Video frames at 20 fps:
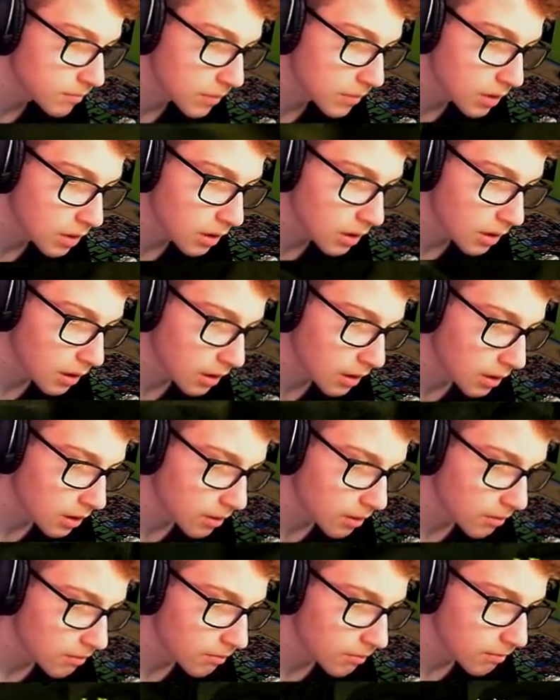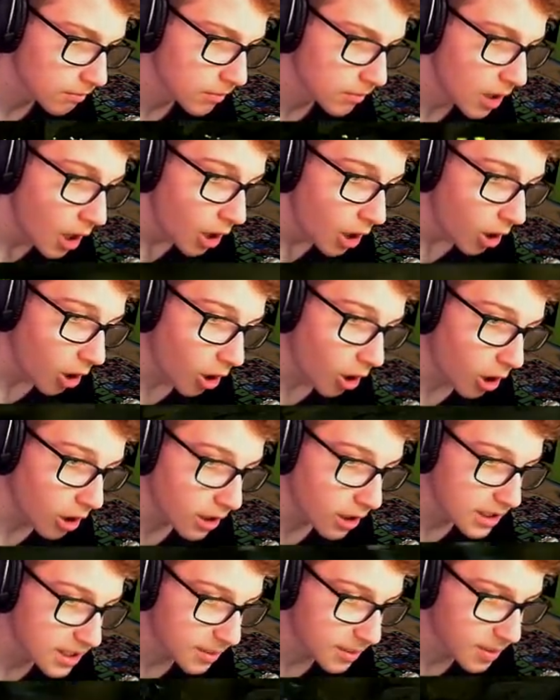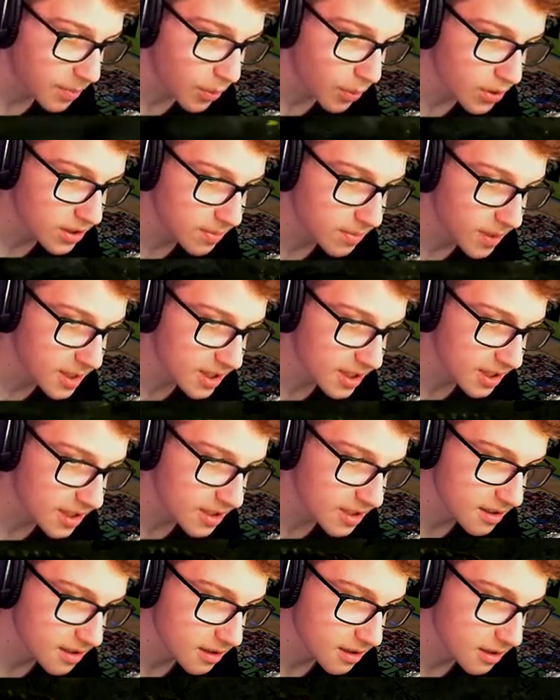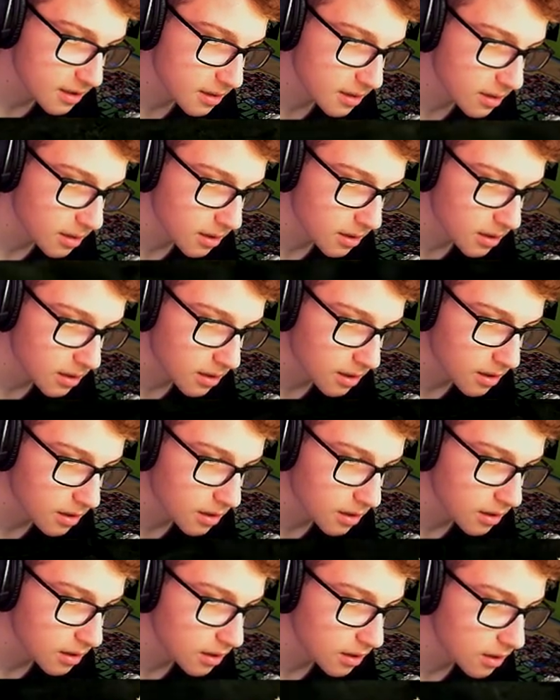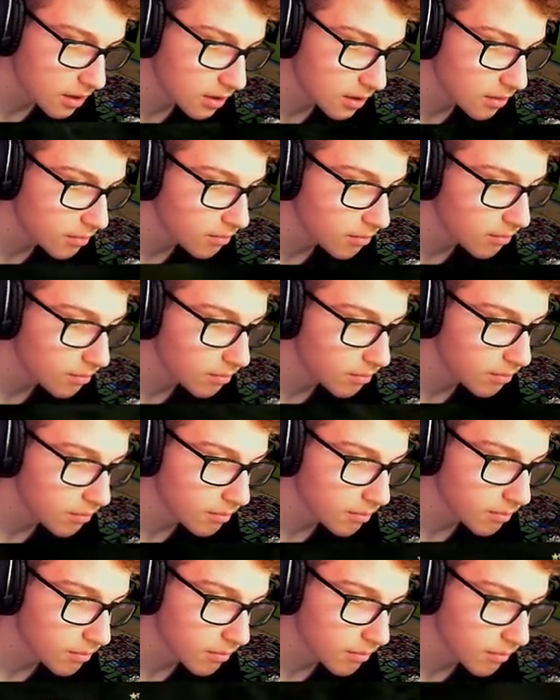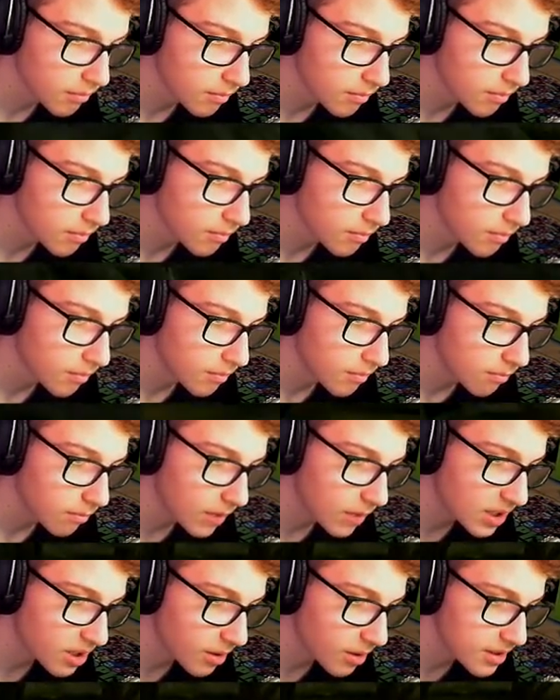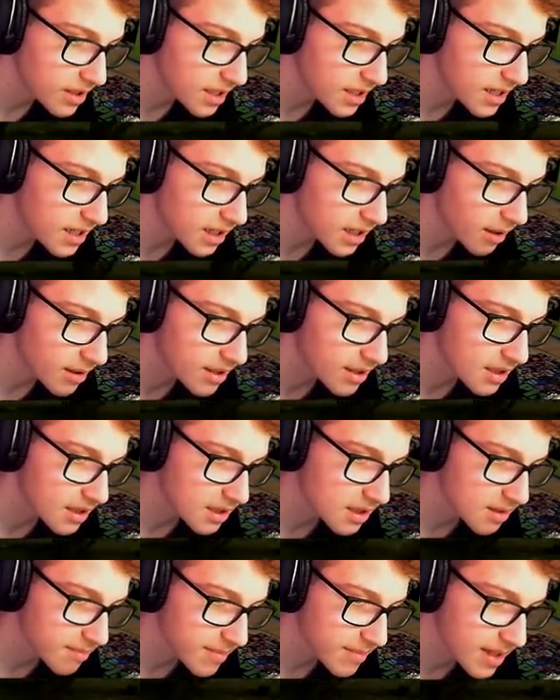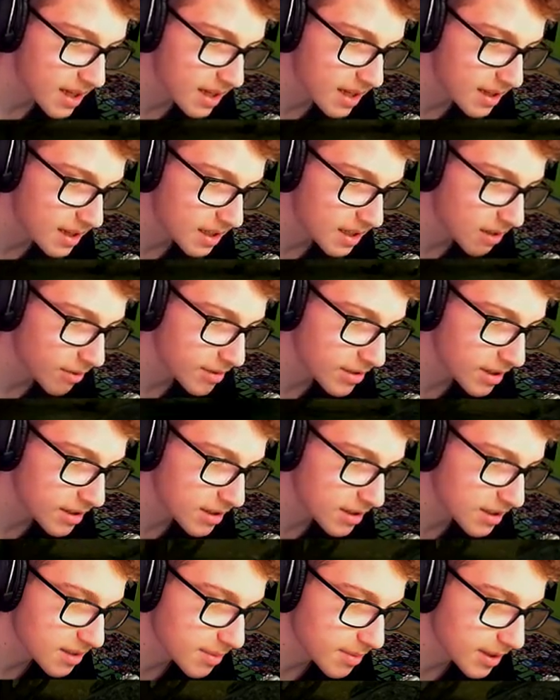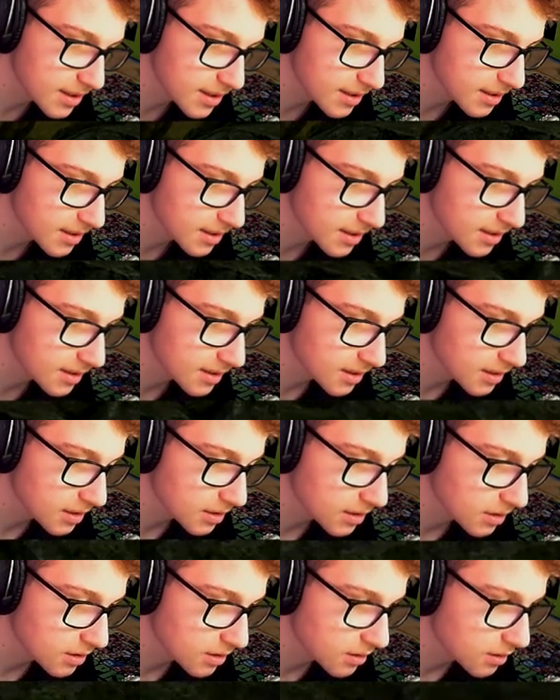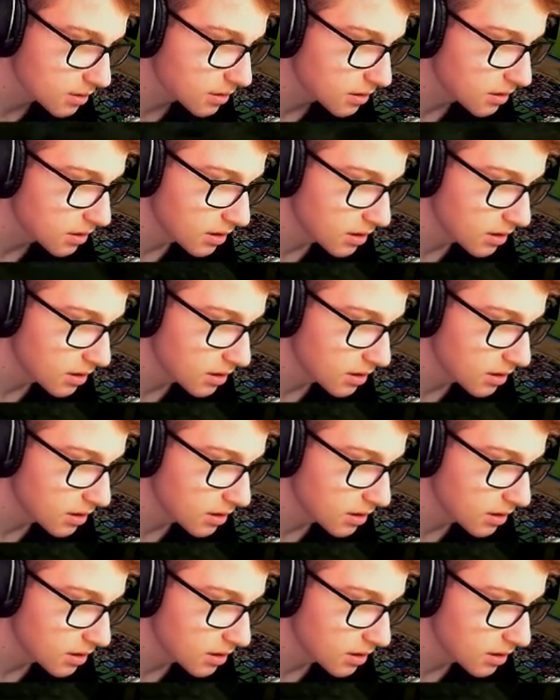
Da, wo wir runtergefallen sind. Oh, oh ich habe die bösen Pilze gegessen. Du hast den bösen Pilz gegessen, Jörn. Ich glaube, es, ich es hat äh, es hat nichts gemacht. Okay.